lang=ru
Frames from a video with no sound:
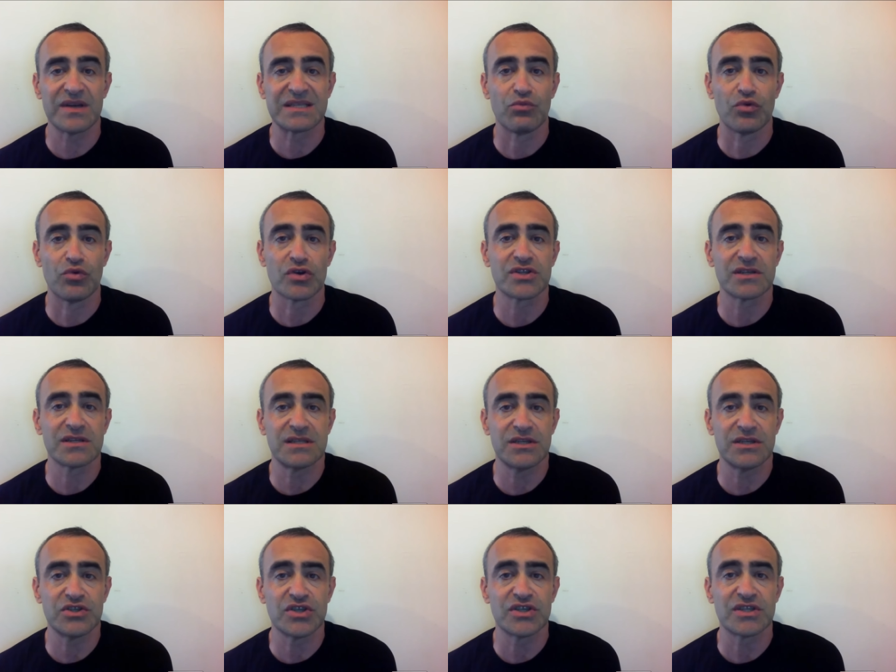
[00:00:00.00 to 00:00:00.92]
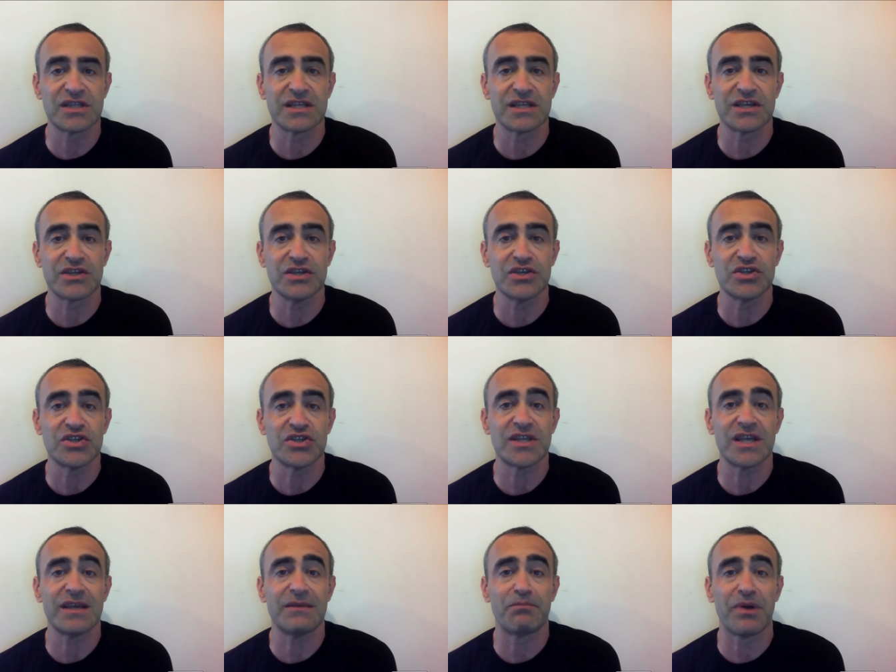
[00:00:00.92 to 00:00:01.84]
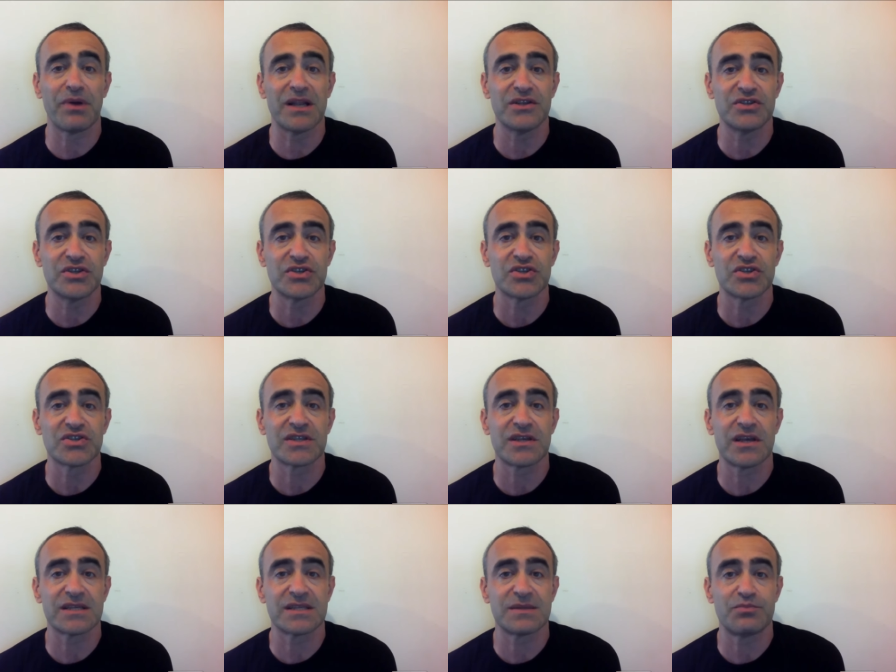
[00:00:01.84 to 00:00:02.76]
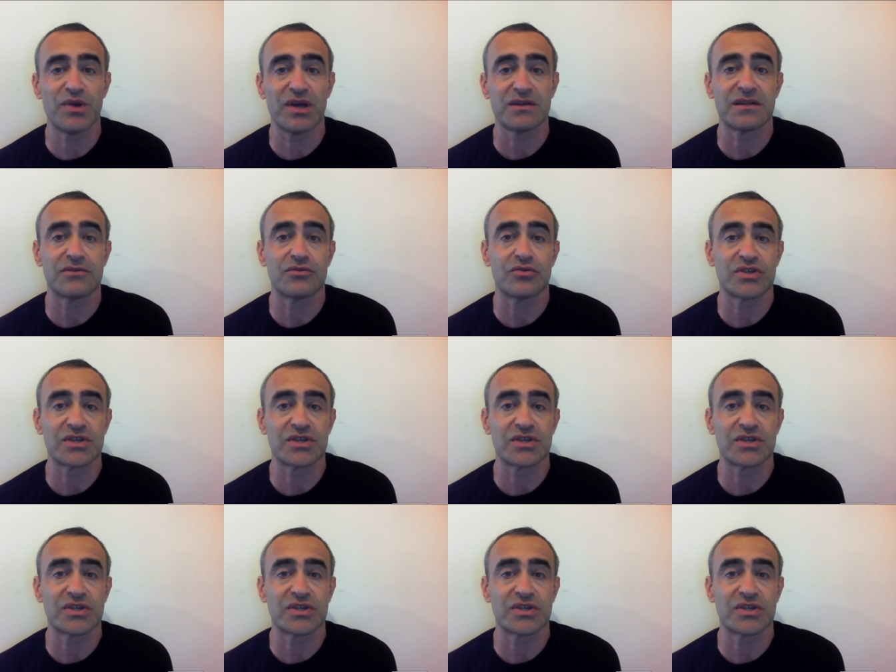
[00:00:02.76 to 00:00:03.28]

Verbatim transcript: возможности чисто технические и политические аспекты,